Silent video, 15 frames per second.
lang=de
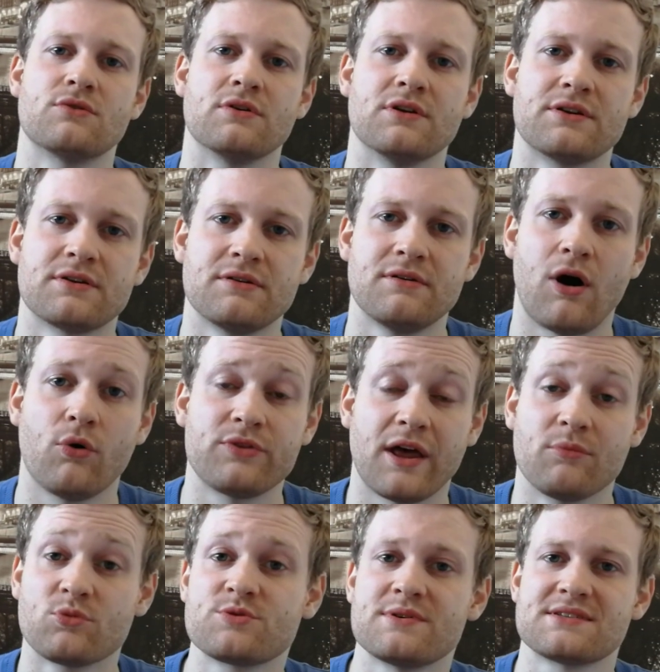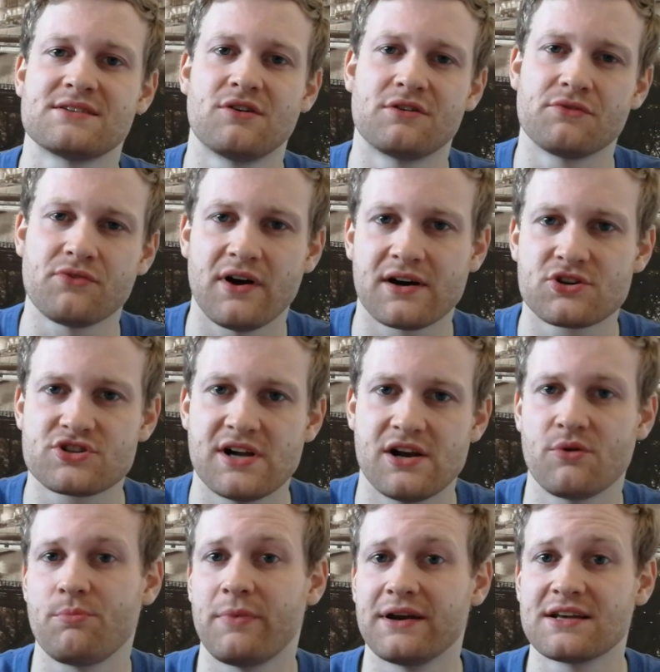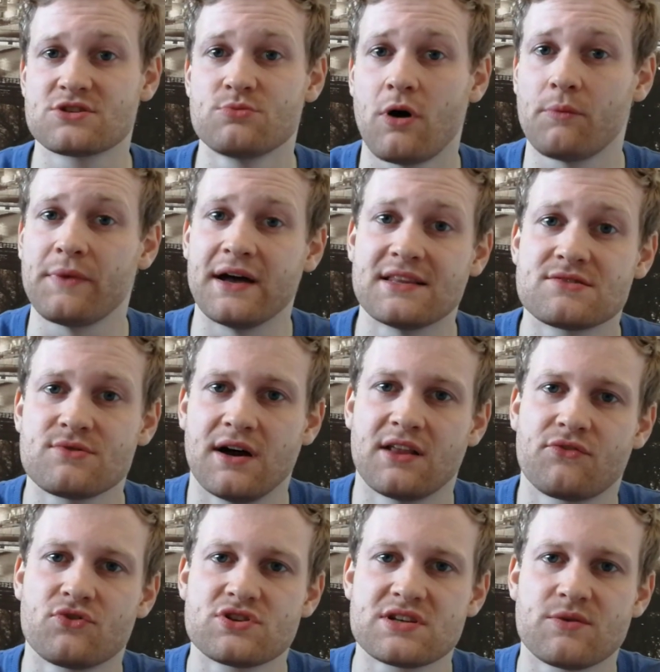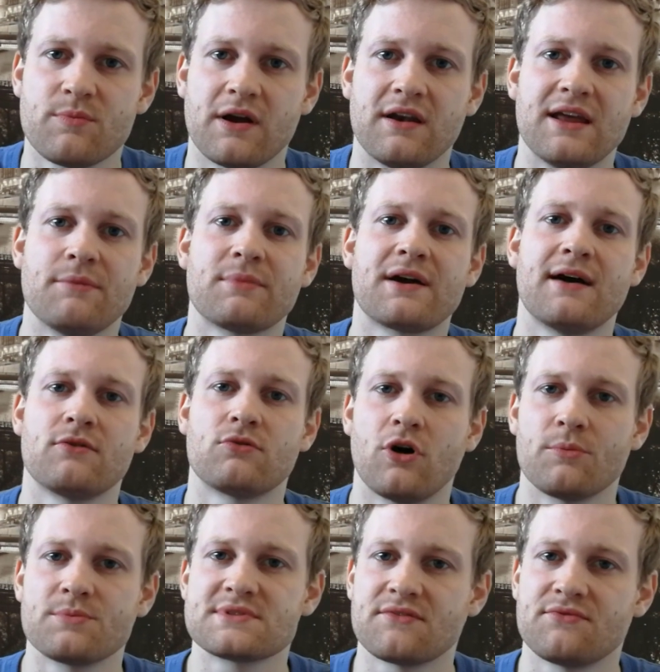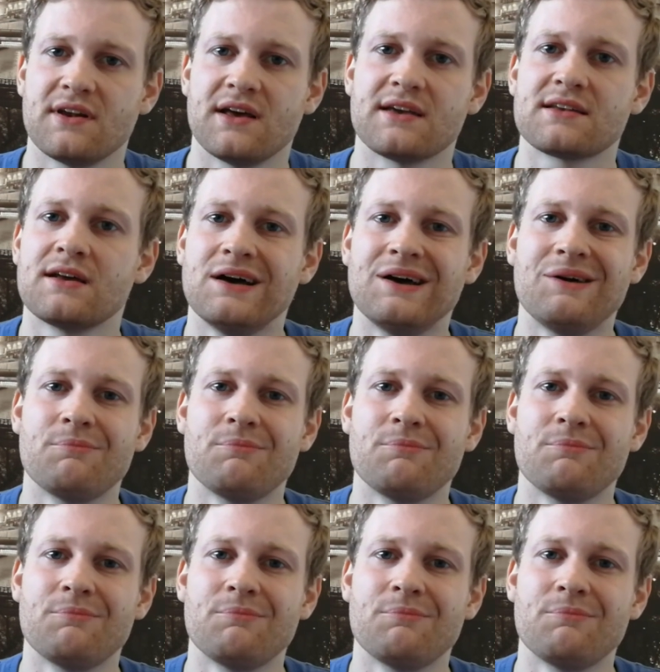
Und auch dann muss man sich noch die Frage stellen, ob man das überhaupt eins zu eins für sich übernehmen kann oder ob es da vielleicht